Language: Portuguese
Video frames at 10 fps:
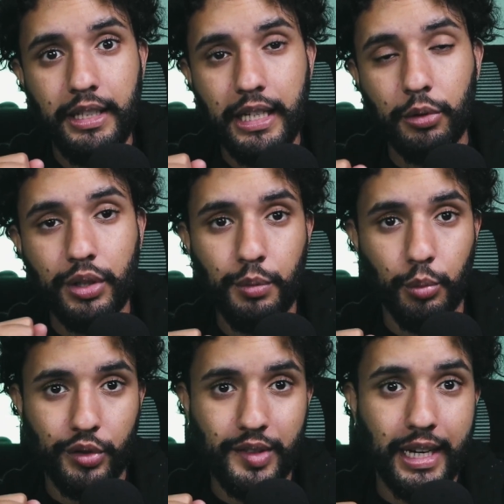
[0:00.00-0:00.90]
E agora eu vou
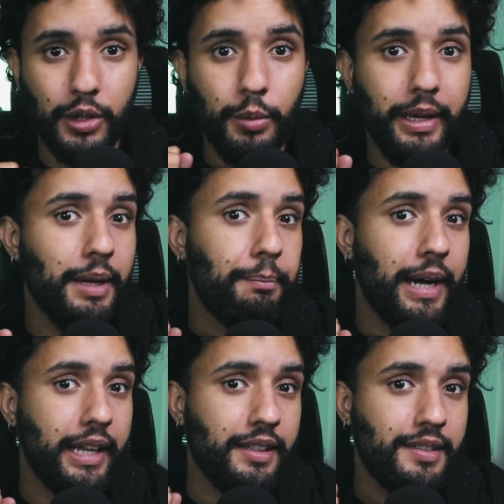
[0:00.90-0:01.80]
mostrar como é que
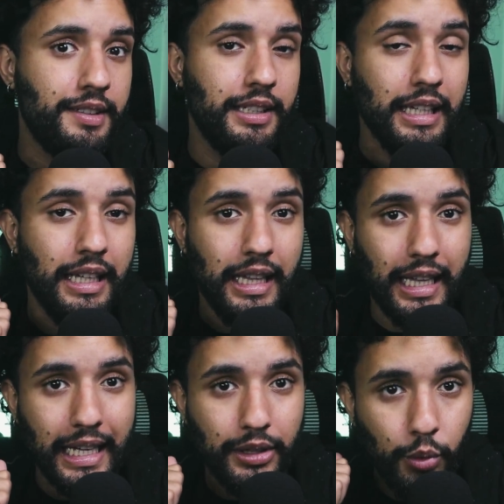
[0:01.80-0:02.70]
aparece
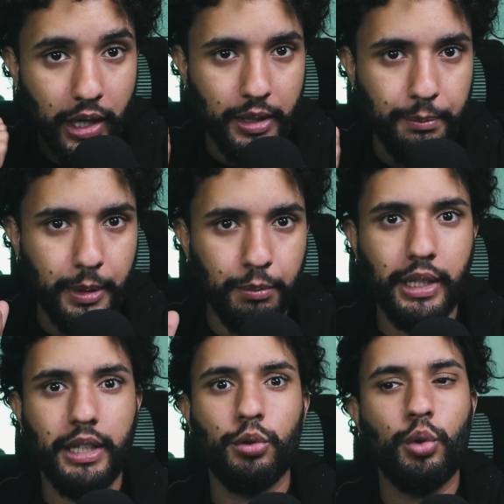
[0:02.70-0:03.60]
lá no Hub,
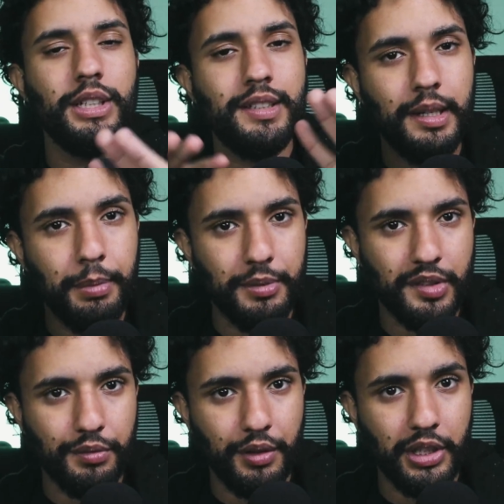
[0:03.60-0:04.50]
porque toda essa
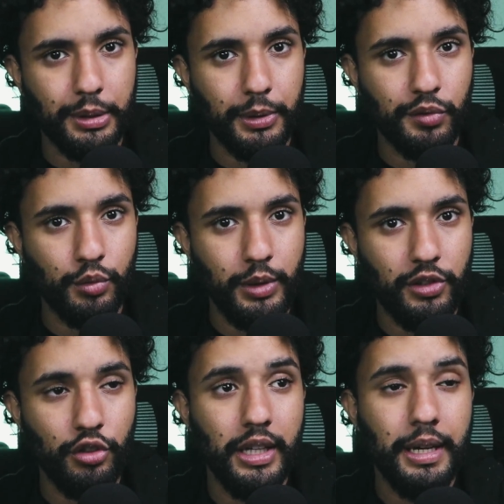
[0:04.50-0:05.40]
permissão foi feita pelo
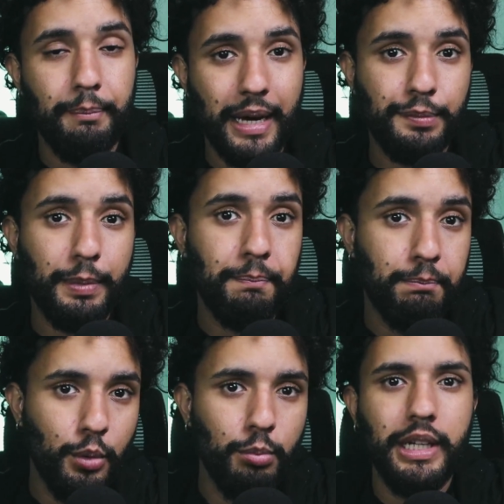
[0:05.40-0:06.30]
Switch, mas para
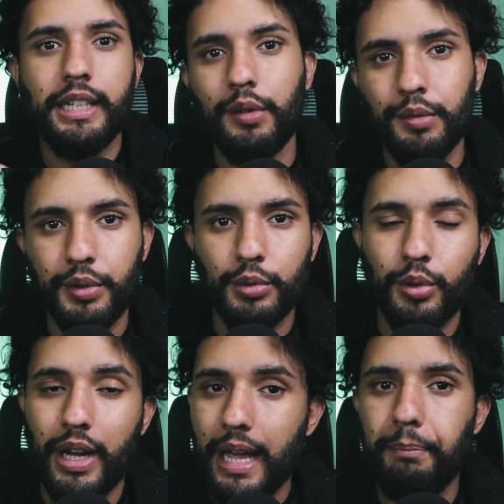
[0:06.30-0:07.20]
publicar um filtro
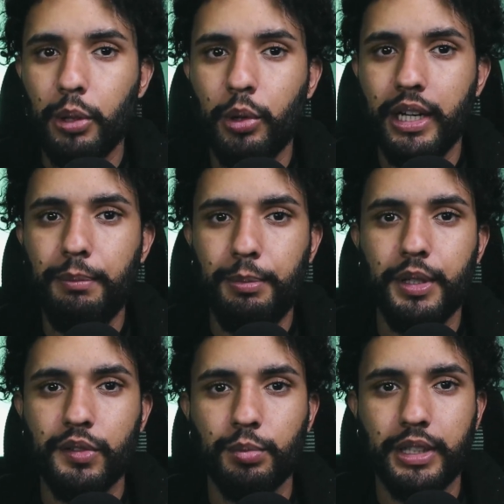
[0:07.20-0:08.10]
é pelo Hub
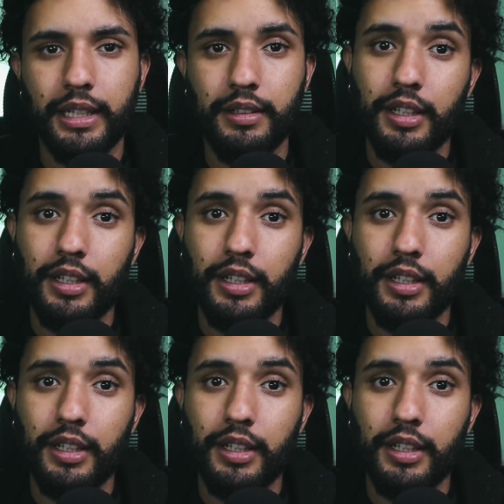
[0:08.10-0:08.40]
mesmo, tá?